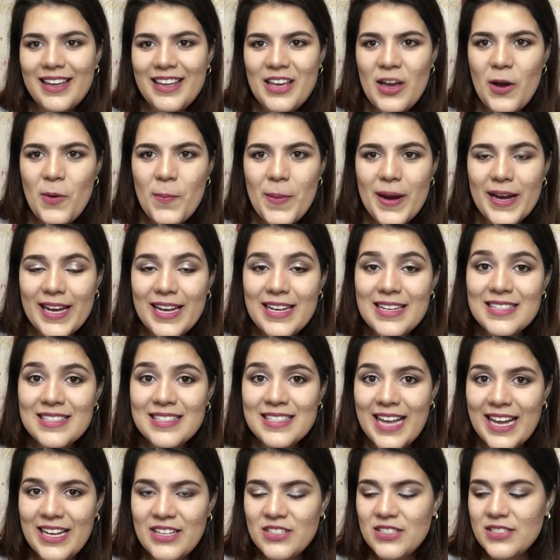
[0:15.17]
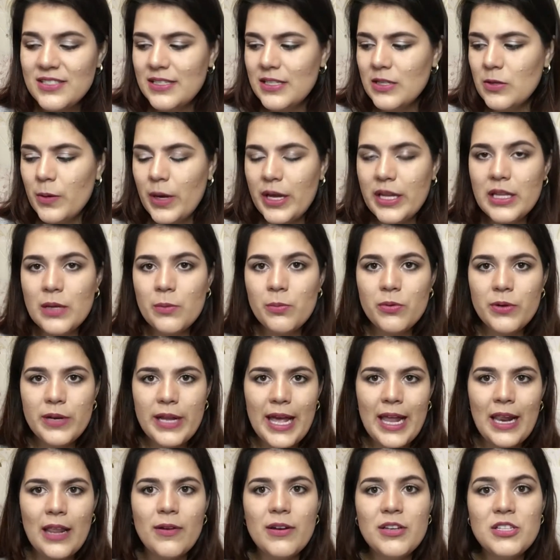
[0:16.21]
E eu paguei R$7,50 por
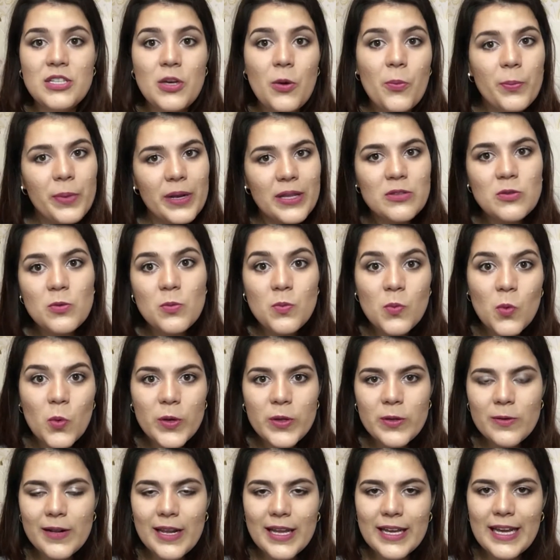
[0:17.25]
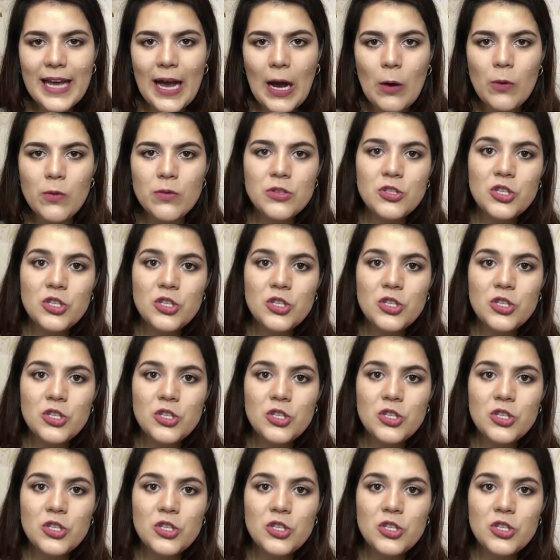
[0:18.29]
ela, eu achei um preço muito legal,